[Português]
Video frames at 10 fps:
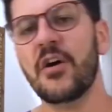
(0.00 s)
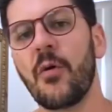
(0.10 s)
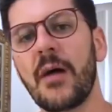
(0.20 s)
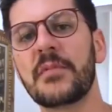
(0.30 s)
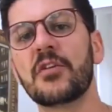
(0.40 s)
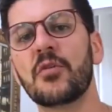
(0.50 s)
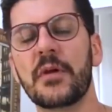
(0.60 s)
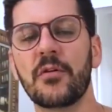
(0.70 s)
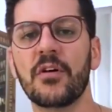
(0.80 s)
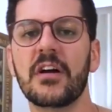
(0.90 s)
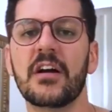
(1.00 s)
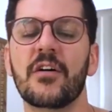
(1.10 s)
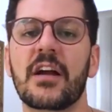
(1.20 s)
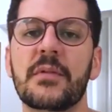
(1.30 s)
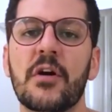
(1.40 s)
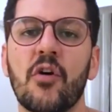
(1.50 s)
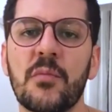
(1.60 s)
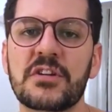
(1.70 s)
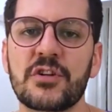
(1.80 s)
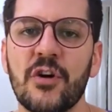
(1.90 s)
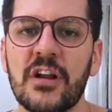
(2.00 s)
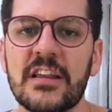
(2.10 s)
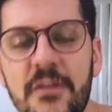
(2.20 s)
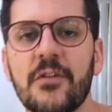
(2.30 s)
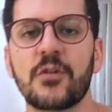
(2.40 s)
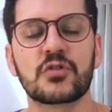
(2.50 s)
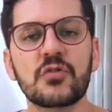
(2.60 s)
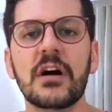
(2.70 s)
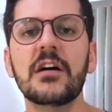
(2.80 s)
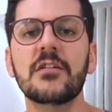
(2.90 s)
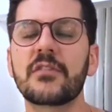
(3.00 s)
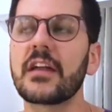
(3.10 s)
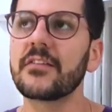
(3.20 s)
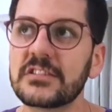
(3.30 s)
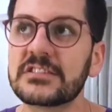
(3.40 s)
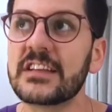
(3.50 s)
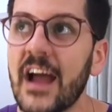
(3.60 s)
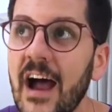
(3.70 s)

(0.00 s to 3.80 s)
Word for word: Um amigo meu, Gabriel Comicholi, que falou: João, o que, que você